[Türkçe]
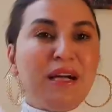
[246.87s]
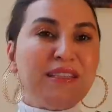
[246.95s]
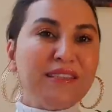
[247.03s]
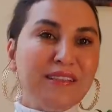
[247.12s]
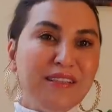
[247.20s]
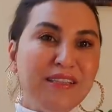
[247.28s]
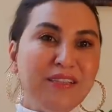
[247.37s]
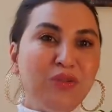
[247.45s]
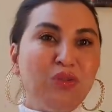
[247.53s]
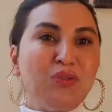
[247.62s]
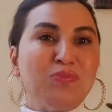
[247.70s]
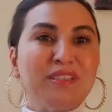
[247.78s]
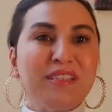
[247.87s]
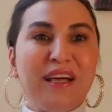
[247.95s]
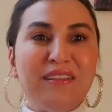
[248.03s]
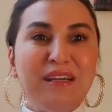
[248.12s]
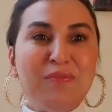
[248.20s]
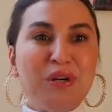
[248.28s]
ben sana inanıyorum
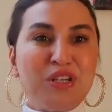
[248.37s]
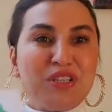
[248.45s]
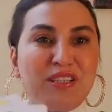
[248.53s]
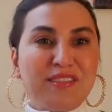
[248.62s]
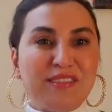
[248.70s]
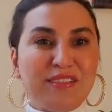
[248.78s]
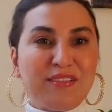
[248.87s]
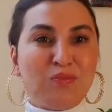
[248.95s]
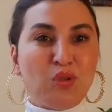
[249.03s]
senden başka sırrım